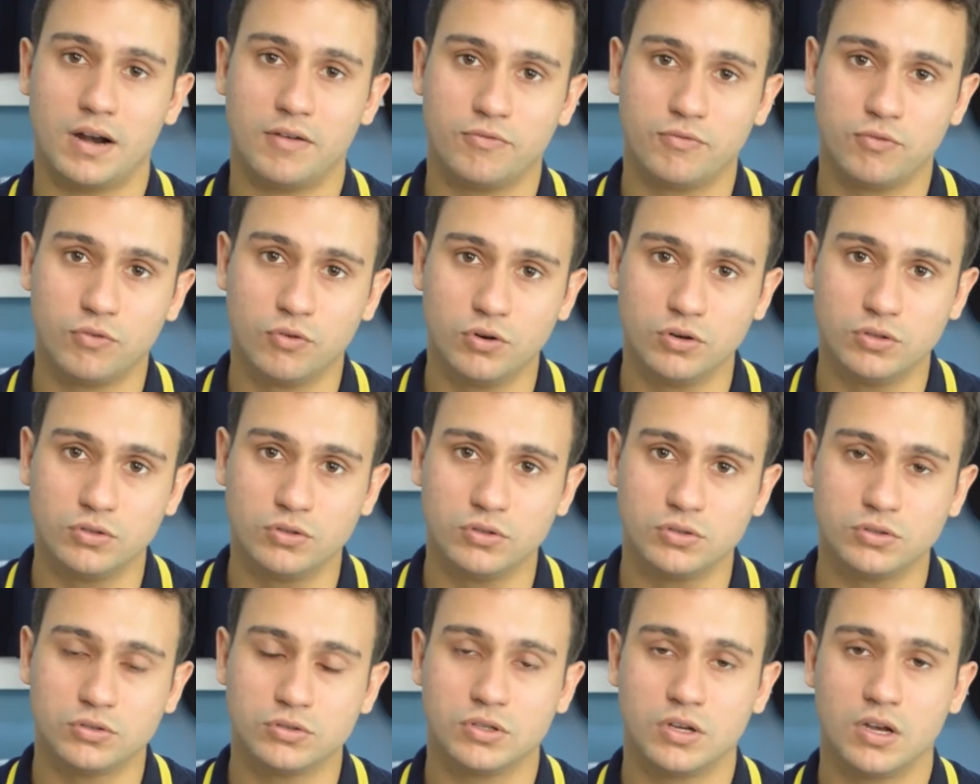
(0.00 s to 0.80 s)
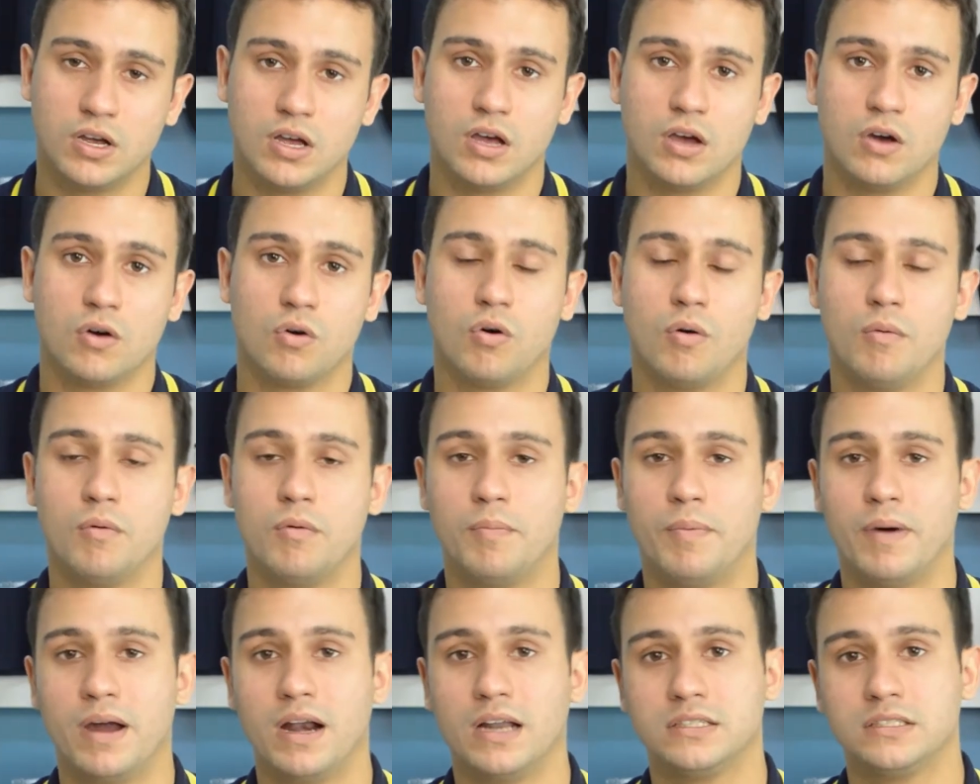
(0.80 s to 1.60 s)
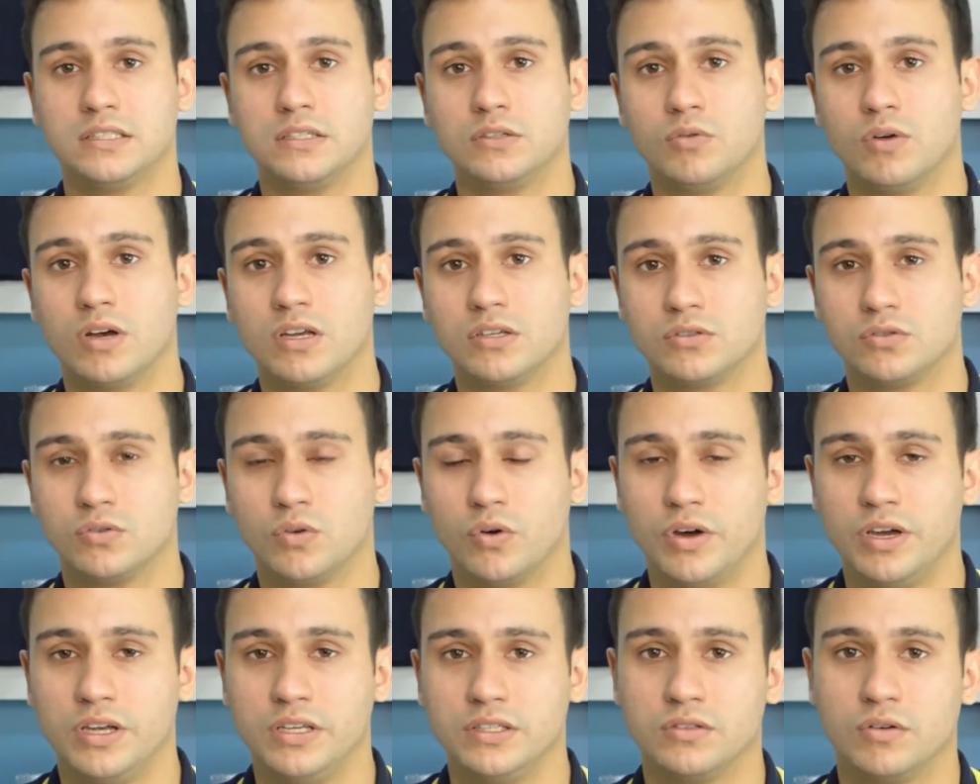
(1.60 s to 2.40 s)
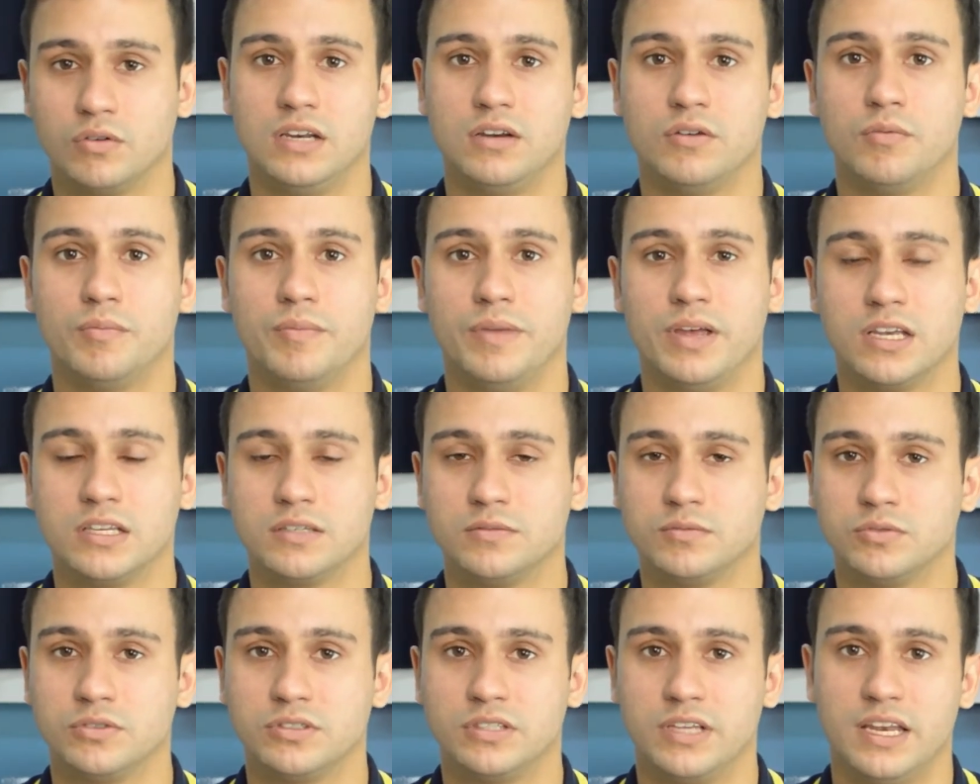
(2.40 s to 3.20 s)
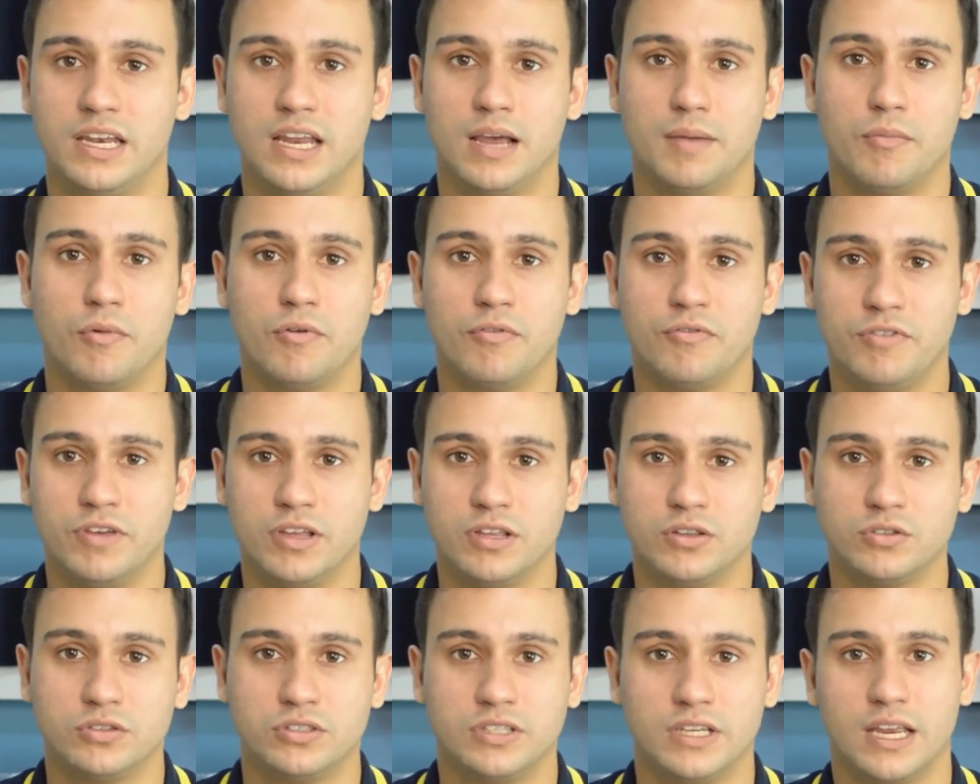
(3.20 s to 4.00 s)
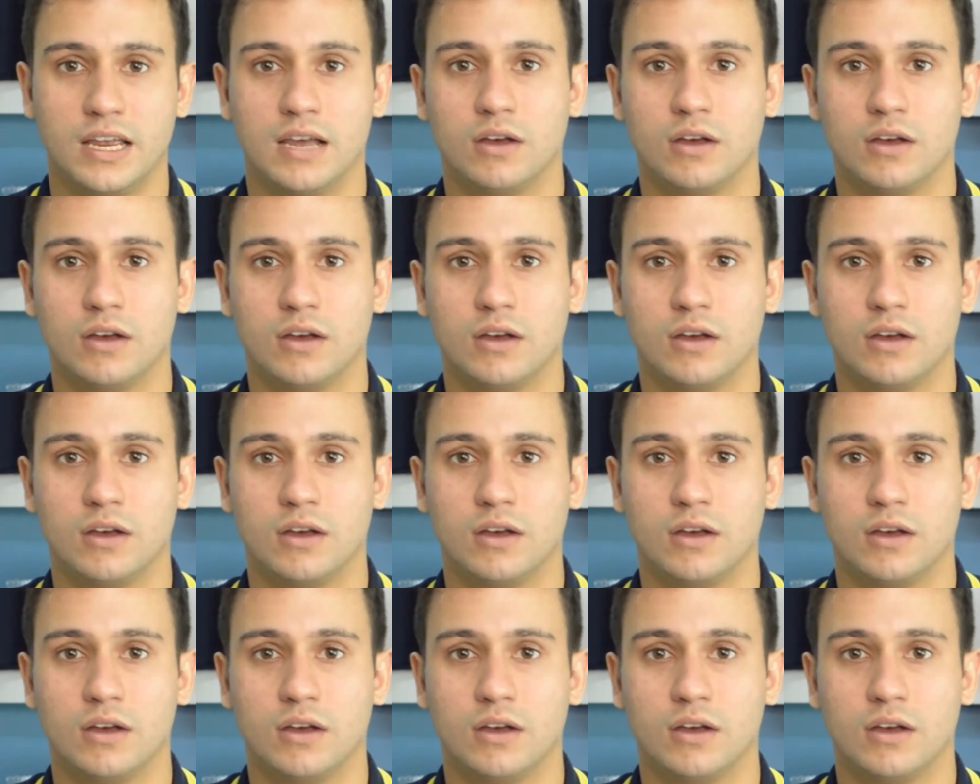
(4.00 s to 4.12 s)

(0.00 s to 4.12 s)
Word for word: furtos como para situações onde o mesmo seria movido sem